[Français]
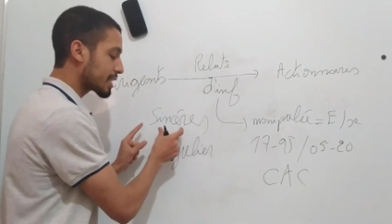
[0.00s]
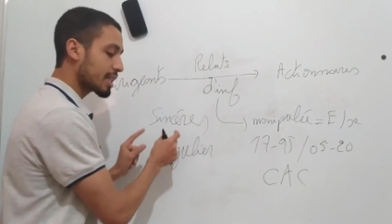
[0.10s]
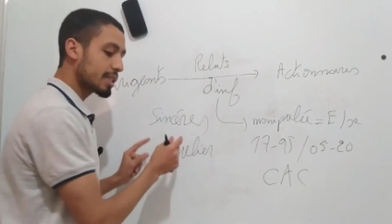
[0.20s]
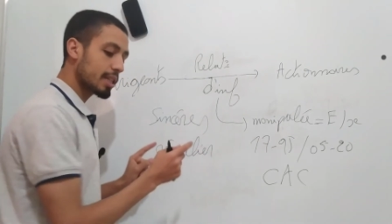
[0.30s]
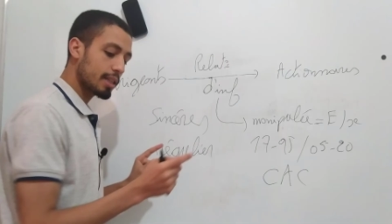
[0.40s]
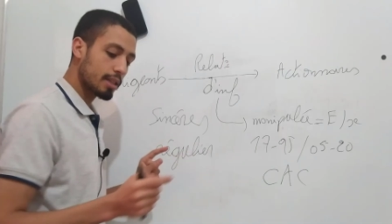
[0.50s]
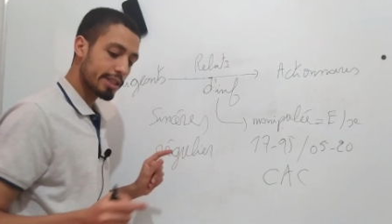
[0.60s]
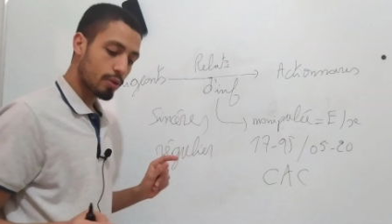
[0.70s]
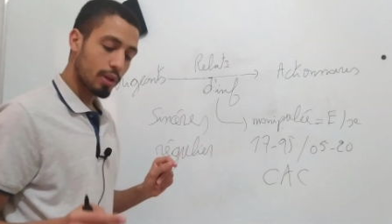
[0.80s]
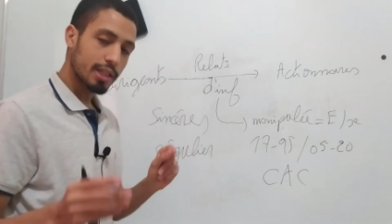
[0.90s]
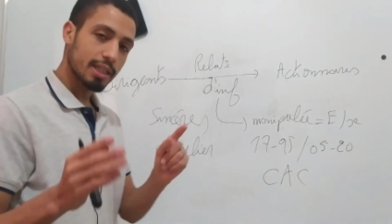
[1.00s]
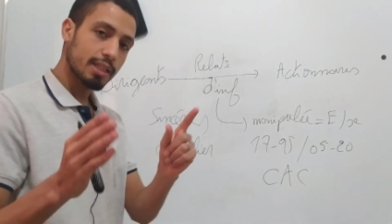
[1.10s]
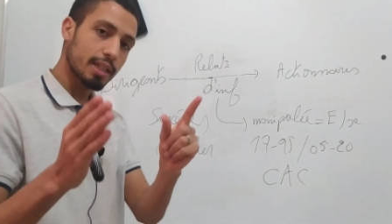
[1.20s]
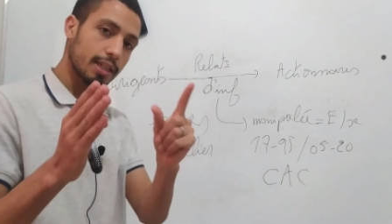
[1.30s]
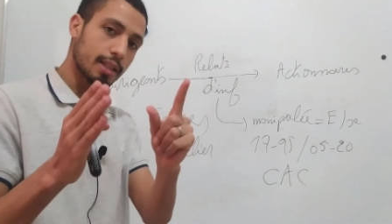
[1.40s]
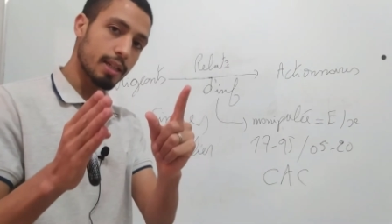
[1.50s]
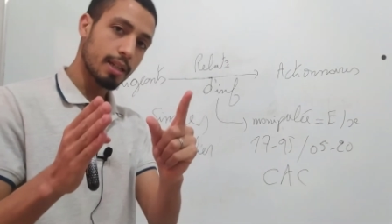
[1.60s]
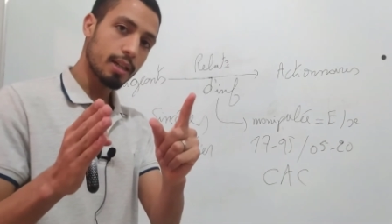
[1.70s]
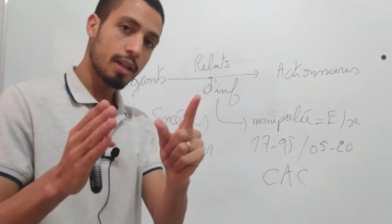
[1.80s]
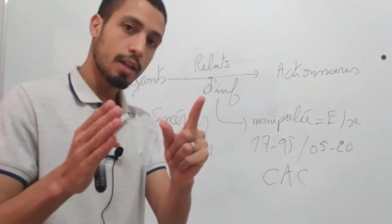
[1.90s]
La sincérité c'est quoi La
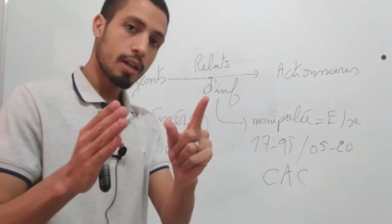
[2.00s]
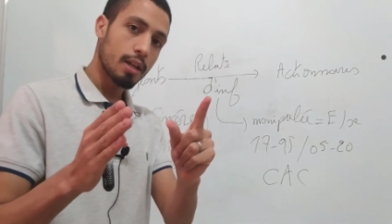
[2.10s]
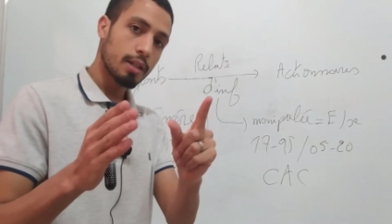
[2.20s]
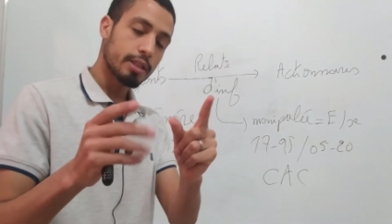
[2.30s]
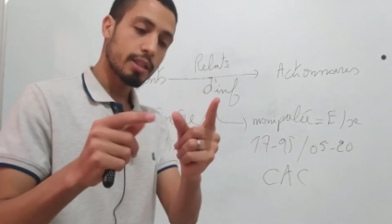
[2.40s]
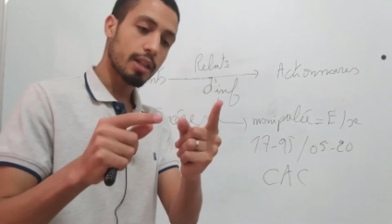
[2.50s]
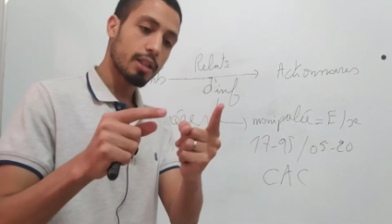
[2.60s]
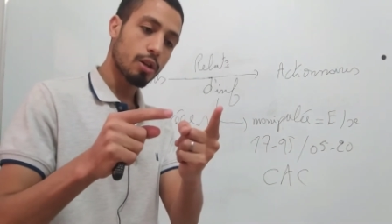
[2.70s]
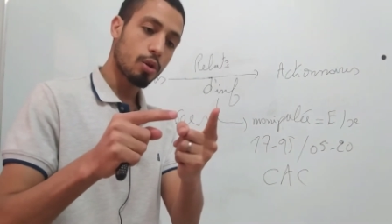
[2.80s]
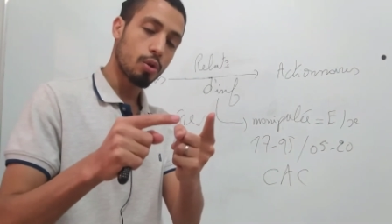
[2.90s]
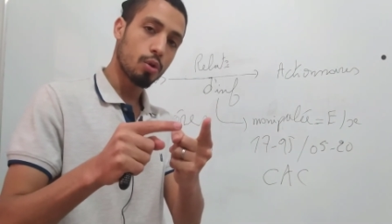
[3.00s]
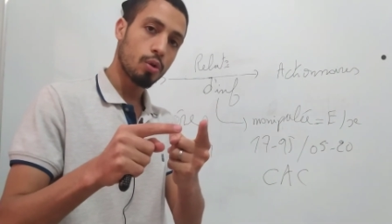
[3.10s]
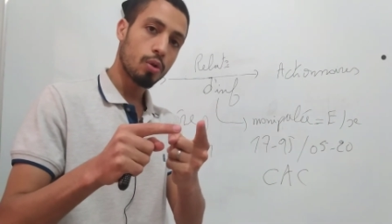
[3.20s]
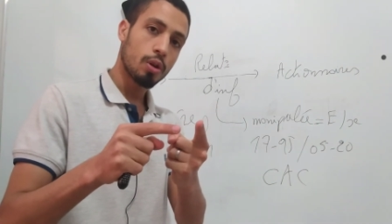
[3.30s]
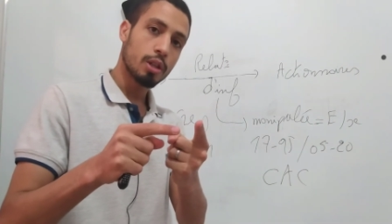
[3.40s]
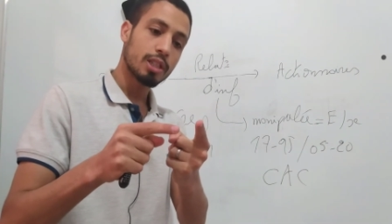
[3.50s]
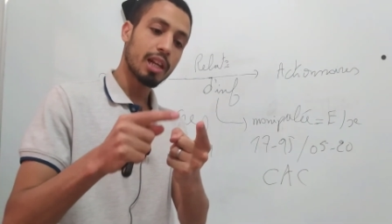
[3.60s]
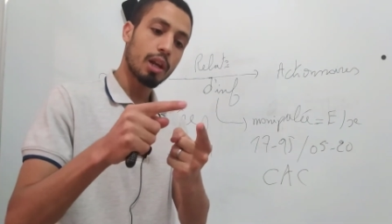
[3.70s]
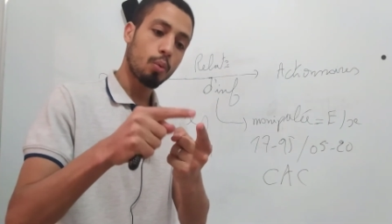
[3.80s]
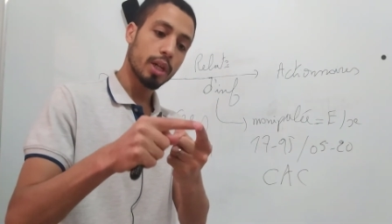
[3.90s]
sincérité, c'est-à-dire que
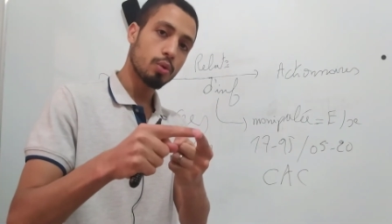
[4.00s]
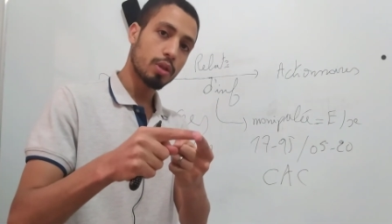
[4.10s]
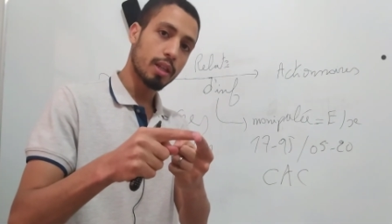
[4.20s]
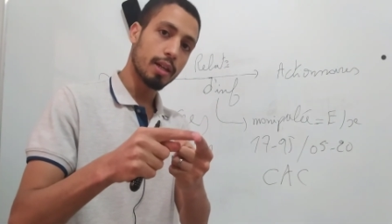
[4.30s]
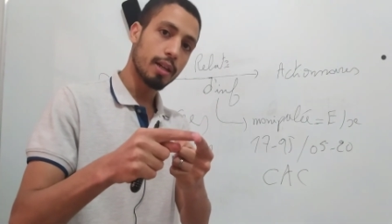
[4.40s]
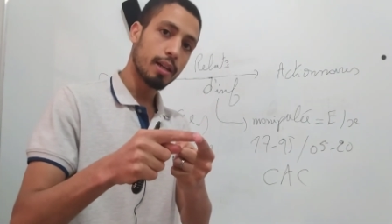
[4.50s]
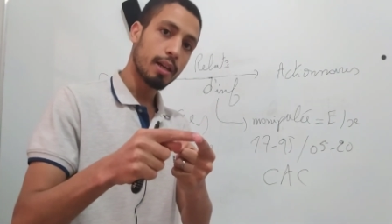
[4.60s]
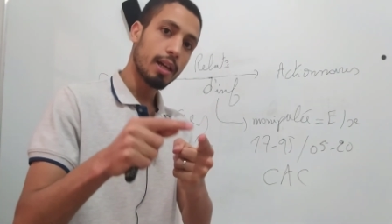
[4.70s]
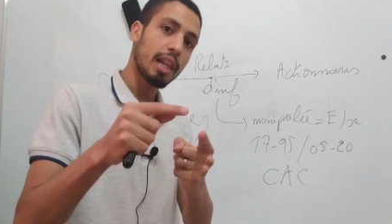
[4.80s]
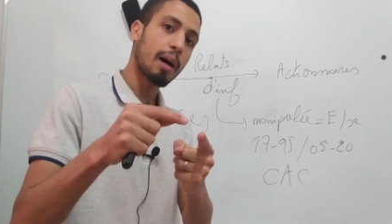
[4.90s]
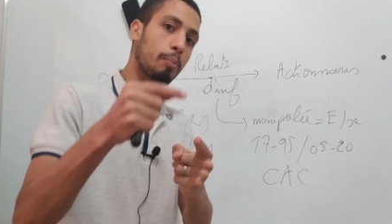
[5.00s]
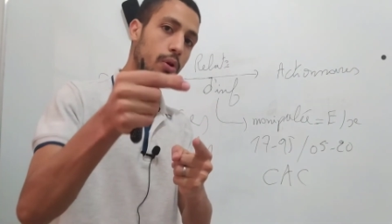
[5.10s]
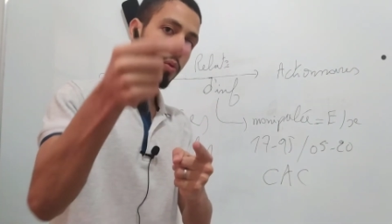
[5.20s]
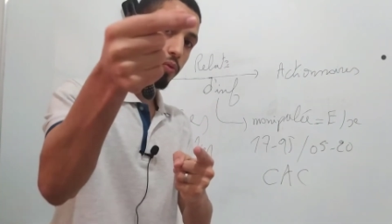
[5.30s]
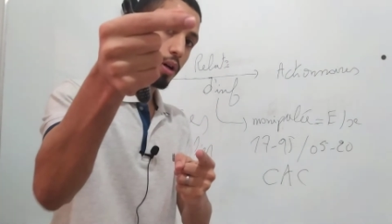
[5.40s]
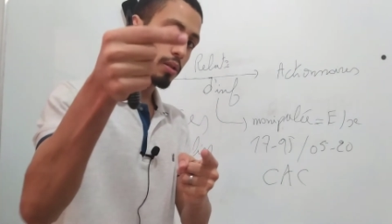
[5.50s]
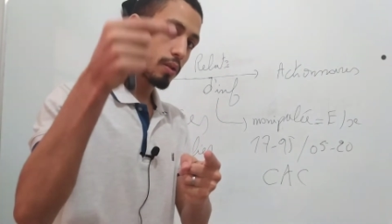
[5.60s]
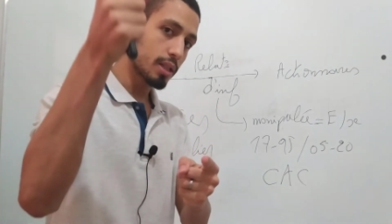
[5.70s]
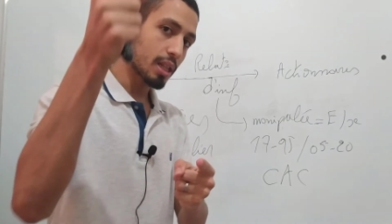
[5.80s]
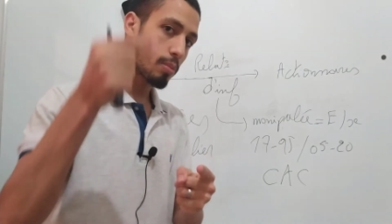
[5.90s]
c'est la loyauté et la bonne foi
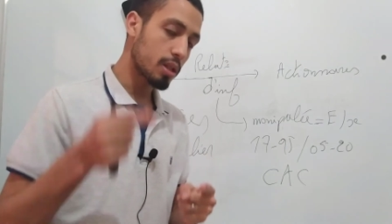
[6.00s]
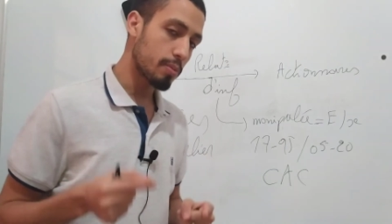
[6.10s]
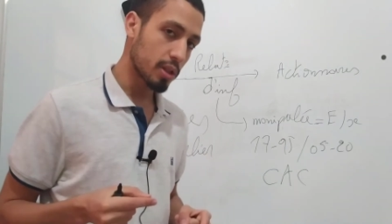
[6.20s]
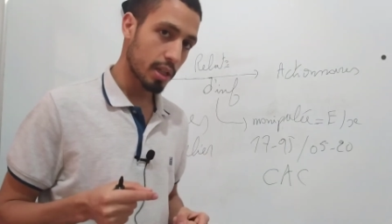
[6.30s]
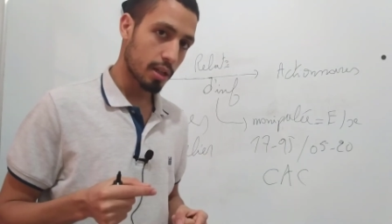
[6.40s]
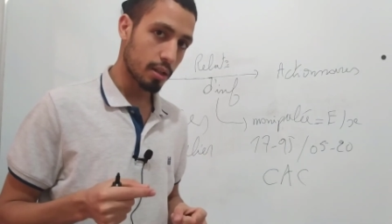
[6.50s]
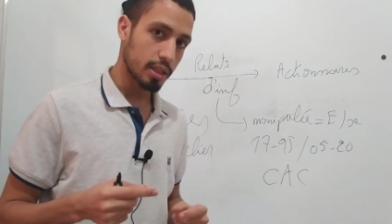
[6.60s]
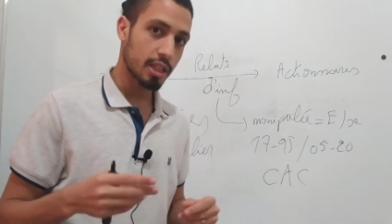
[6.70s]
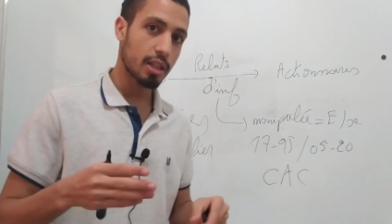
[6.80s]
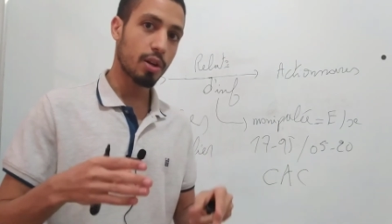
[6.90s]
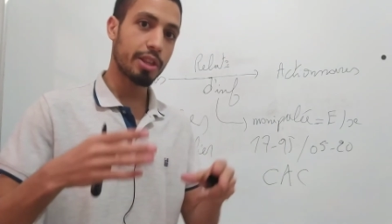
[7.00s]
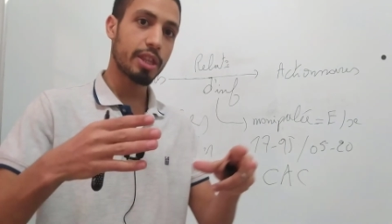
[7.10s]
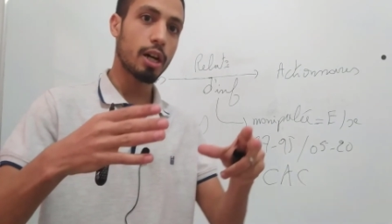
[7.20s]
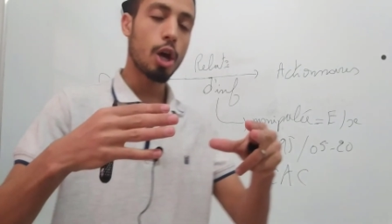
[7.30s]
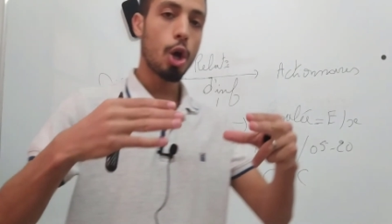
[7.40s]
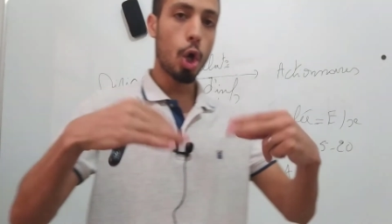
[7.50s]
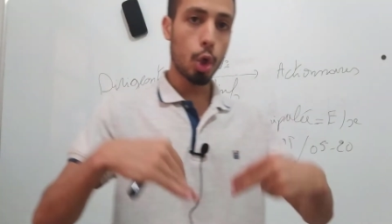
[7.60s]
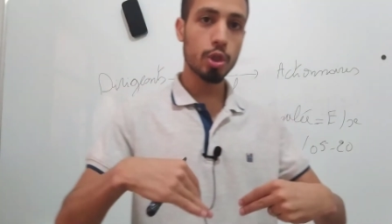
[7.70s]
dans l'établissement des comptes. C'est-à-dire, hein.